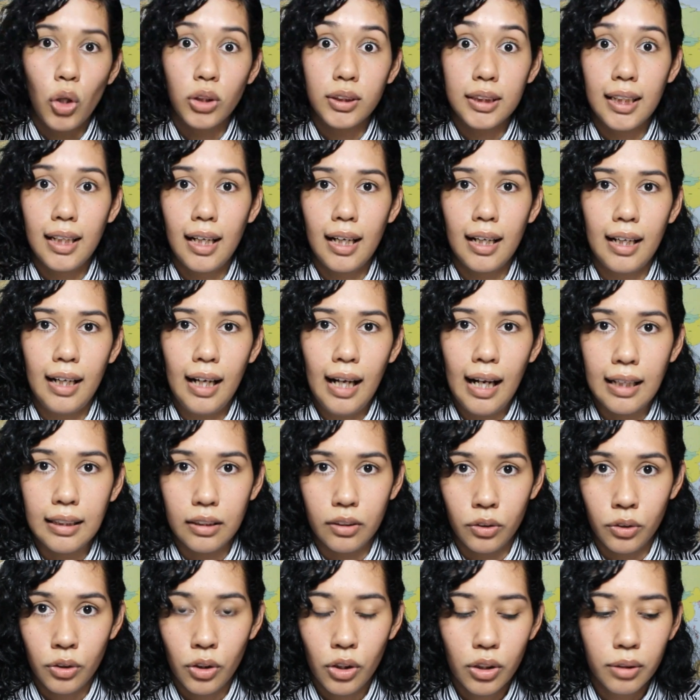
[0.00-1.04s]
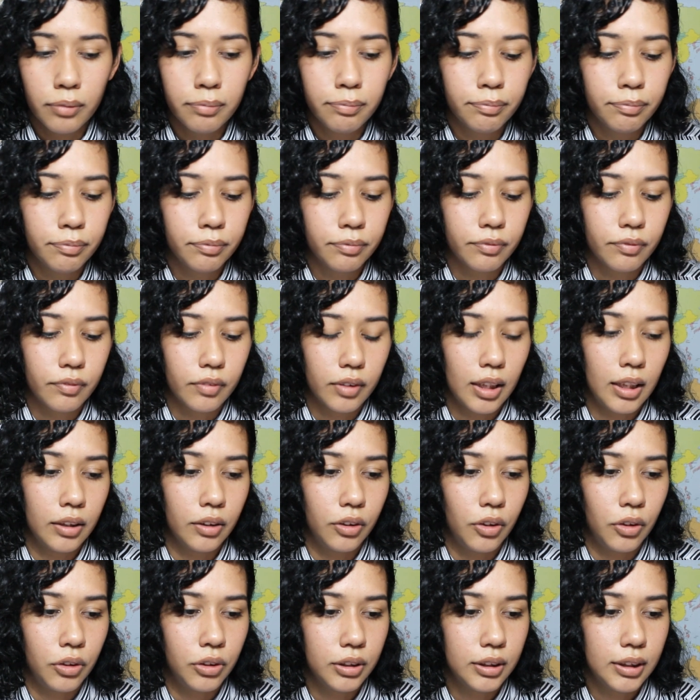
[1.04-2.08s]
Cosa que Kate no.
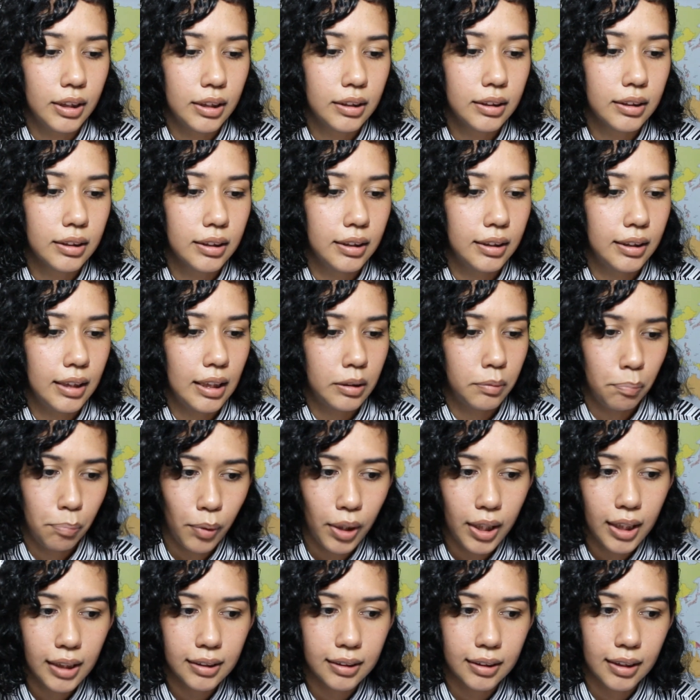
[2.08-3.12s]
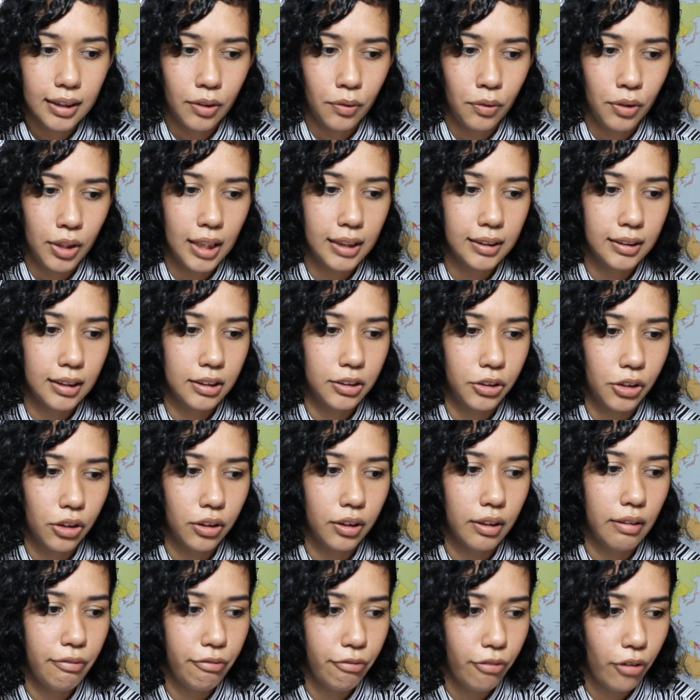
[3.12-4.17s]
Entonces, después, en una
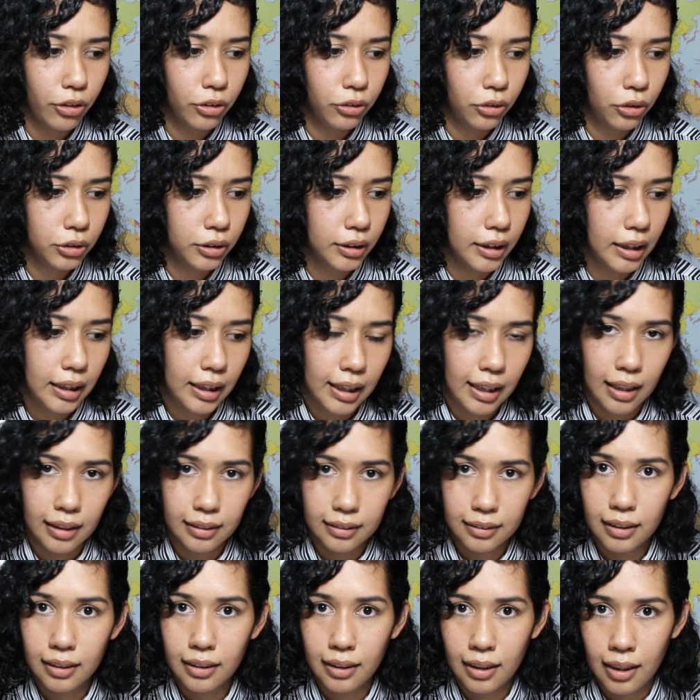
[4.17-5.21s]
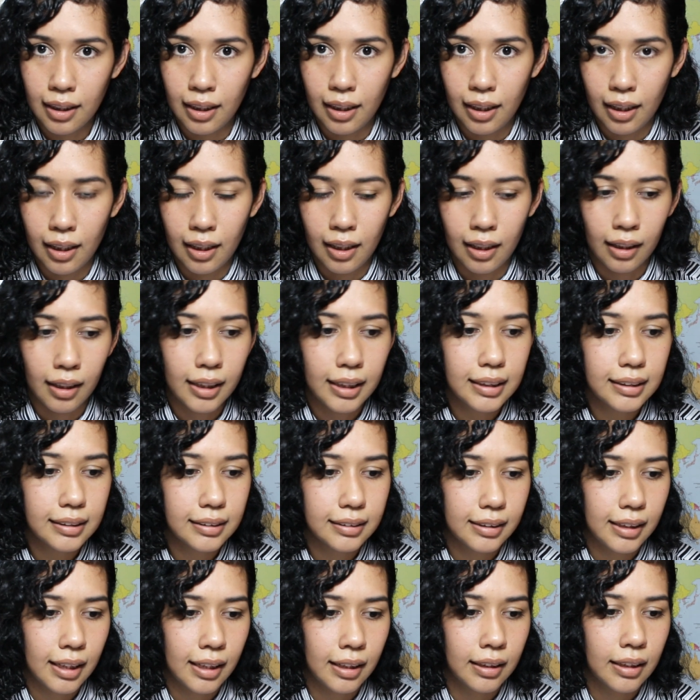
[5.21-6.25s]
sesión de fotos que le hacen a, a
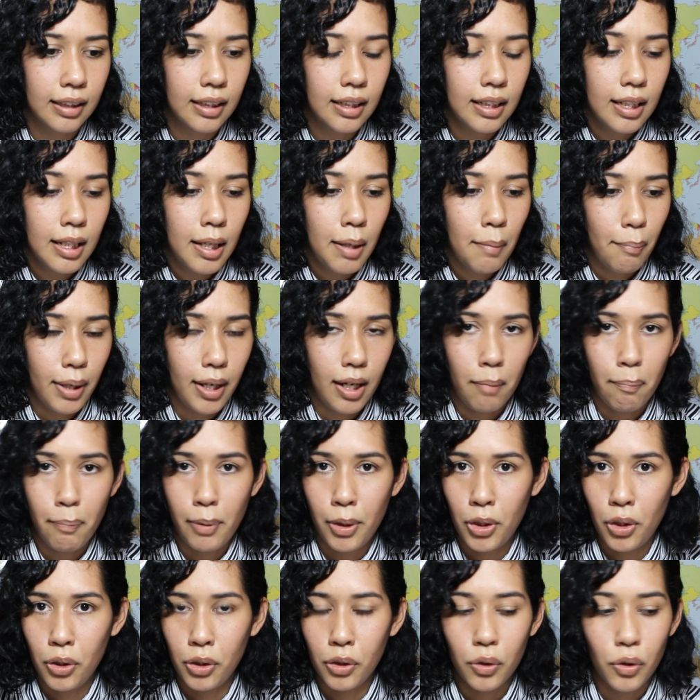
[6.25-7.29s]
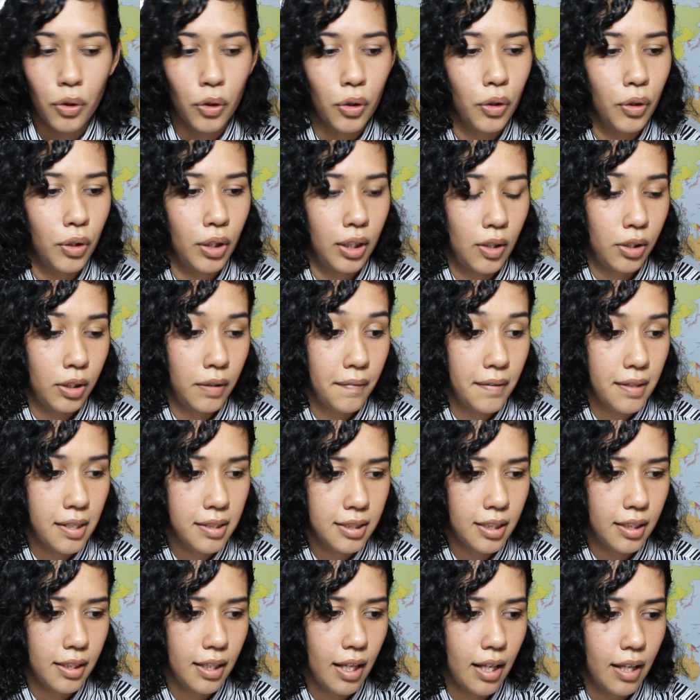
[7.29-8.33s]
Christian para el periódico de la
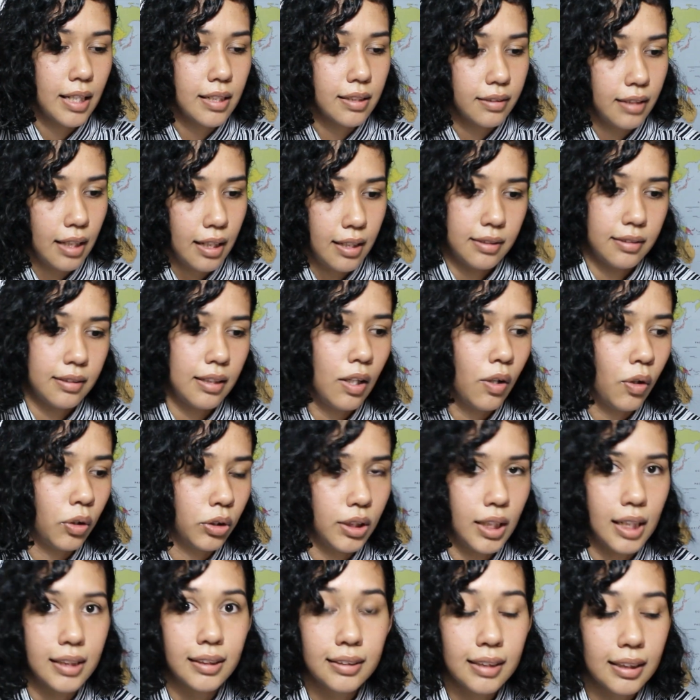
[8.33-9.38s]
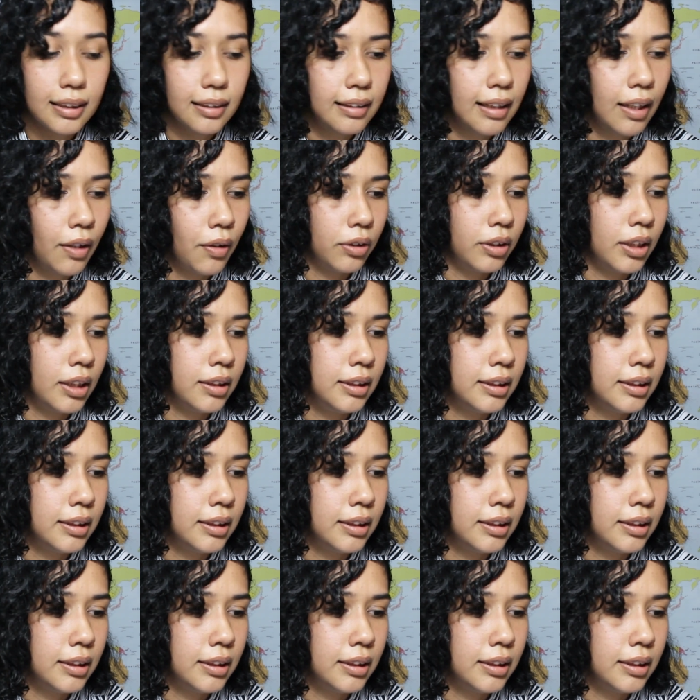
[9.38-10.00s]
universidad, está esta otra cita donde